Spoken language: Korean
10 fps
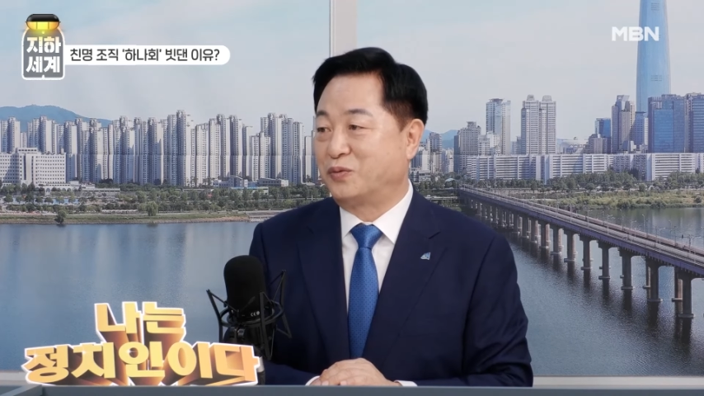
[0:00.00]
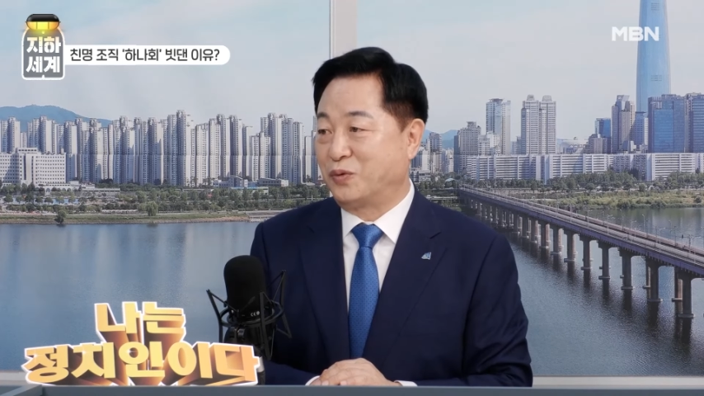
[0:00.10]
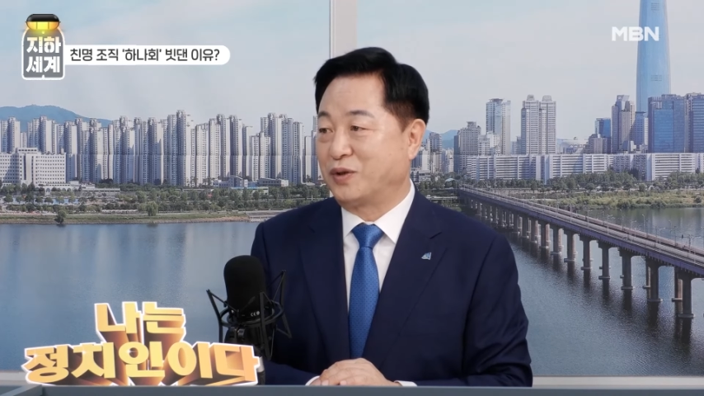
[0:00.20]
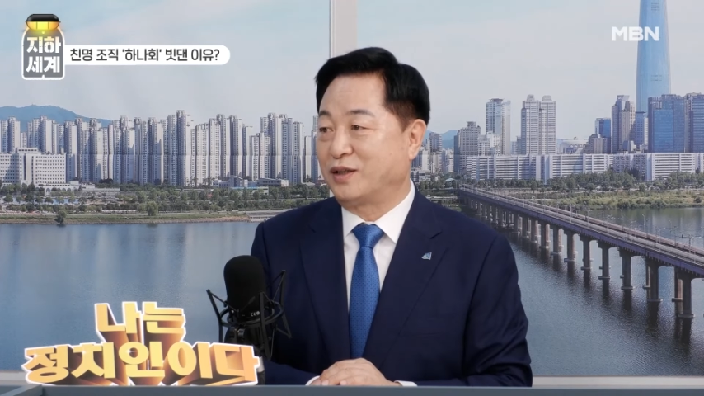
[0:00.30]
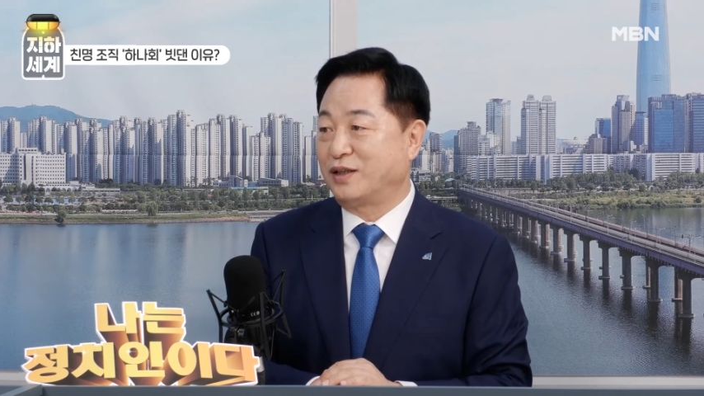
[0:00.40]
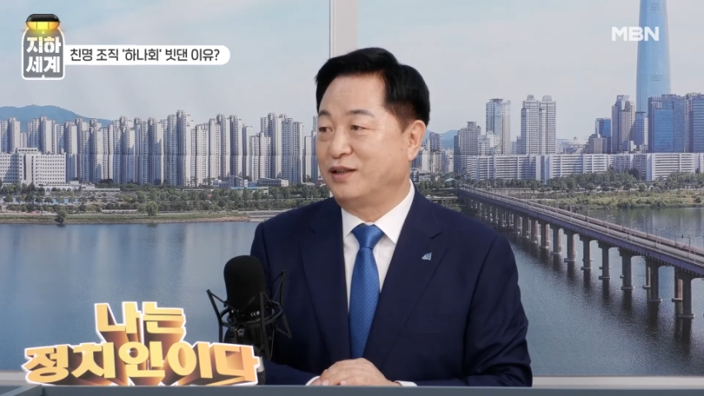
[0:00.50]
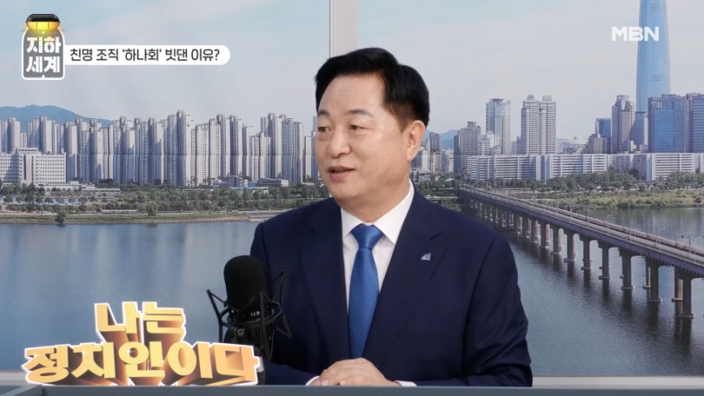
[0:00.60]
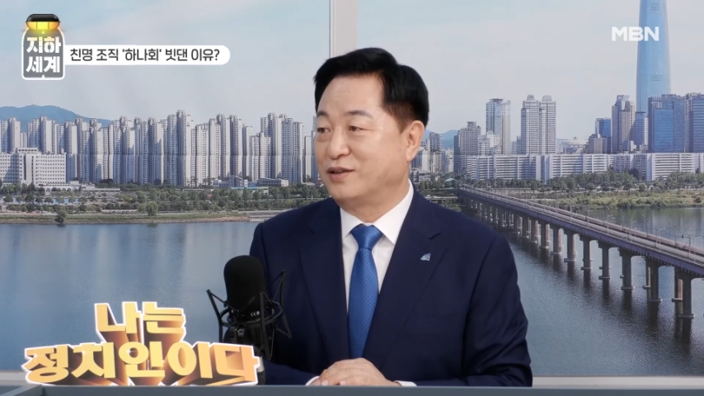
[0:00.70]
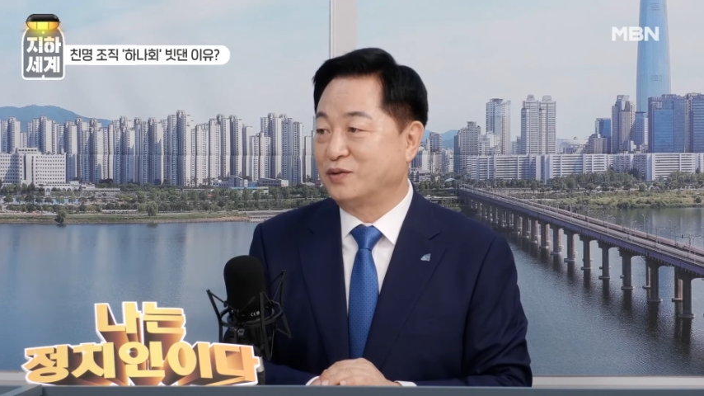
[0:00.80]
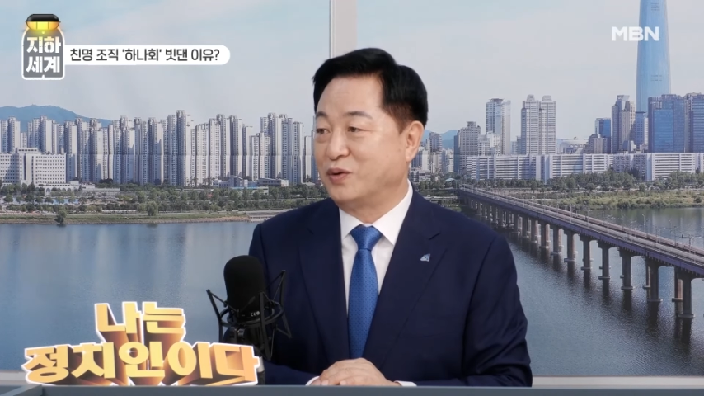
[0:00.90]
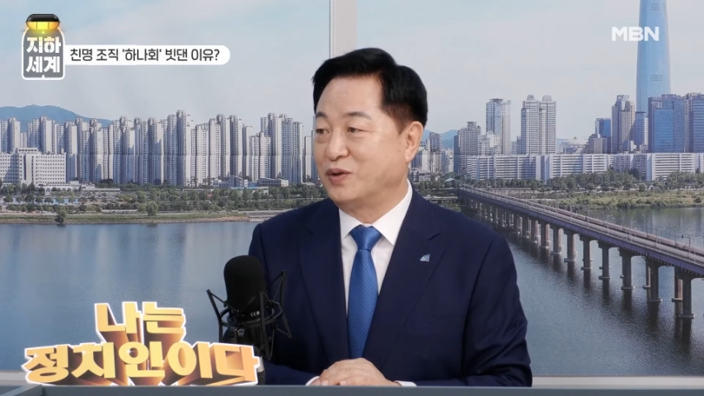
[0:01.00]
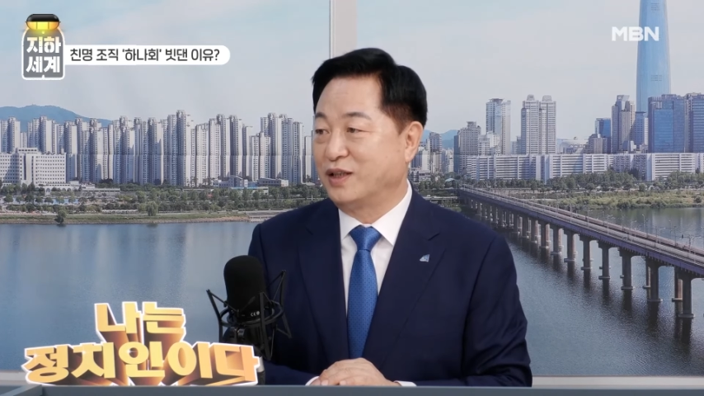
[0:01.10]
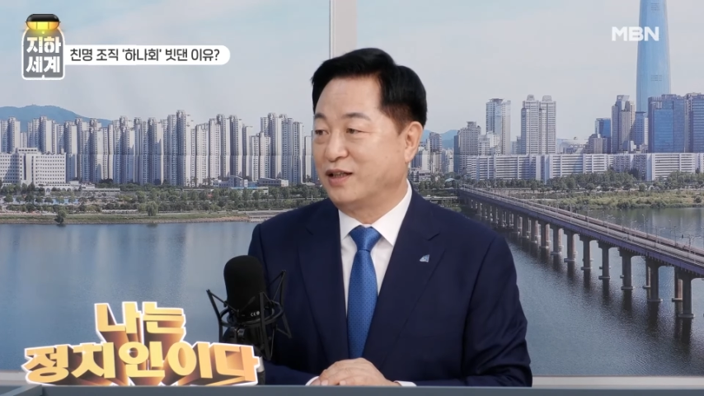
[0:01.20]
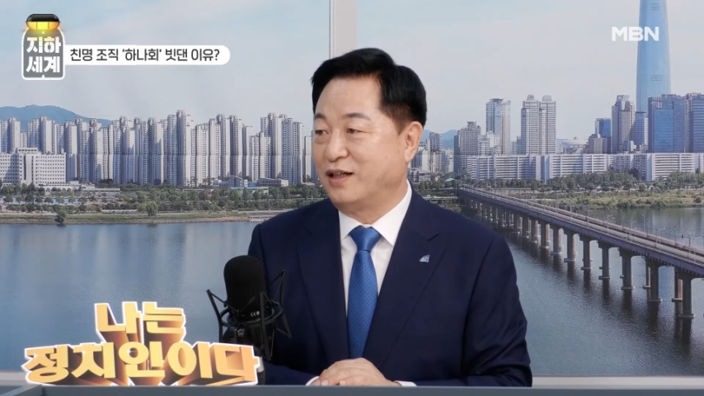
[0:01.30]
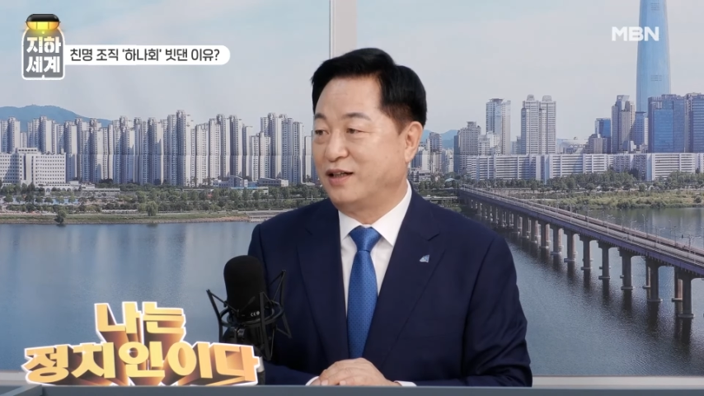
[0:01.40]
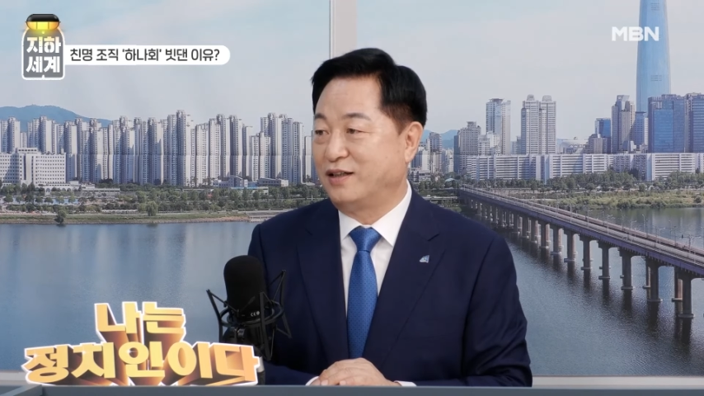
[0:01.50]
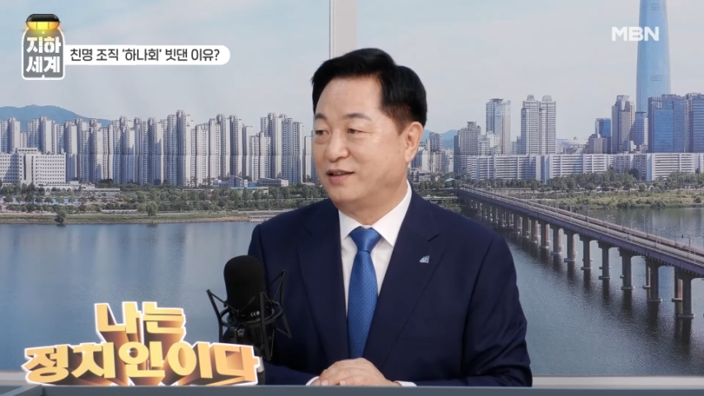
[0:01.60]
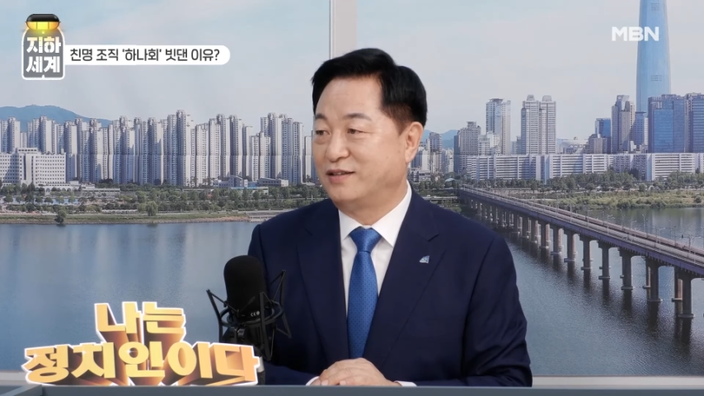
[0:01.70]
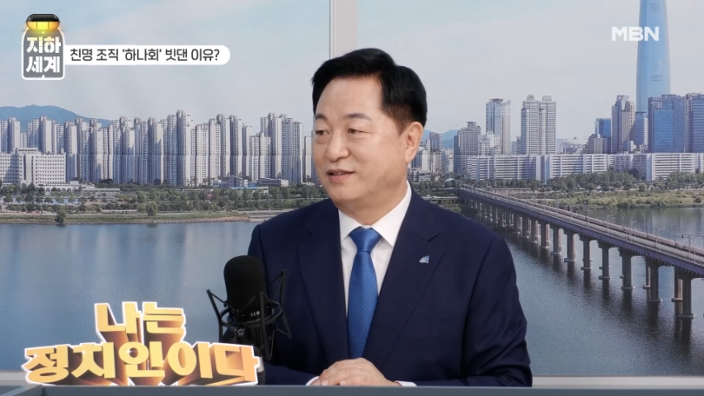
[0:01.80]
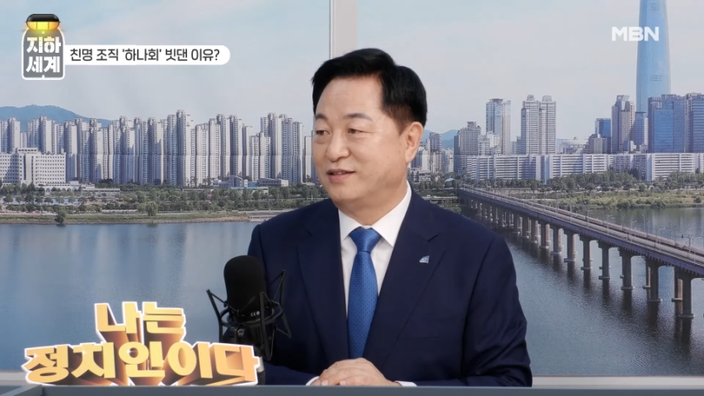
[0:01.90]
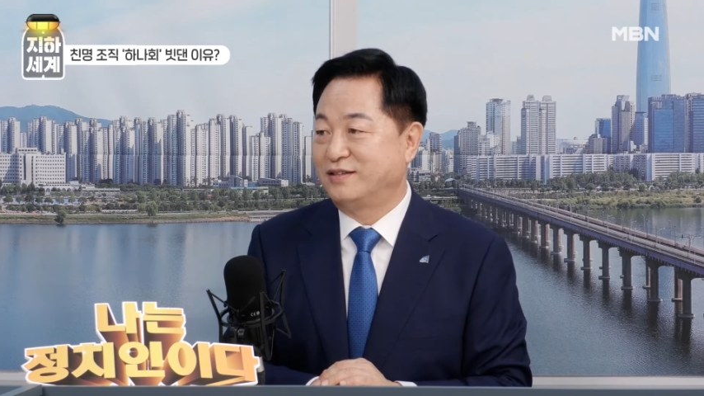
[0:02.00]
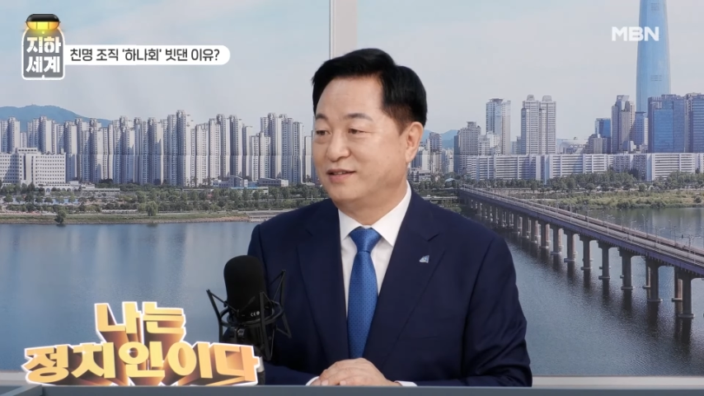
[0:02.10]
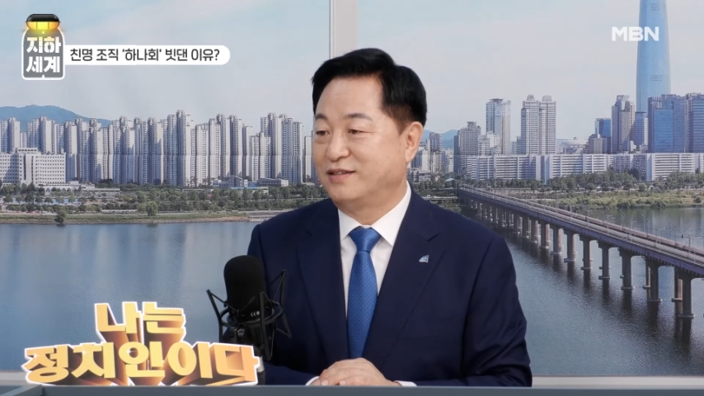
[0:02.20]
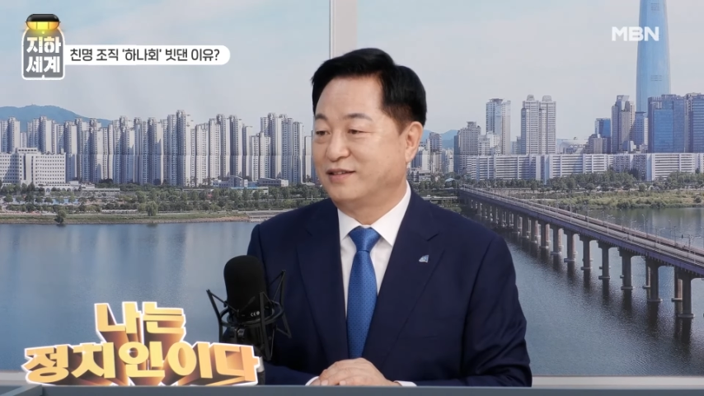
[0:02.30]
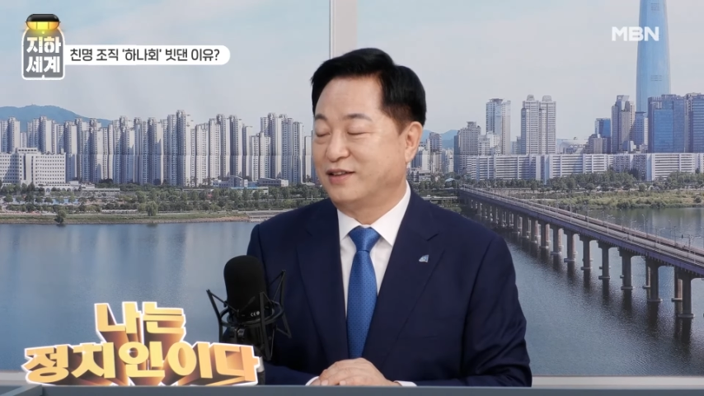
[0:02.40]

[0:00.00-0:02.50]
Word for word: 못 돕겠다 이럴 정도니까 음.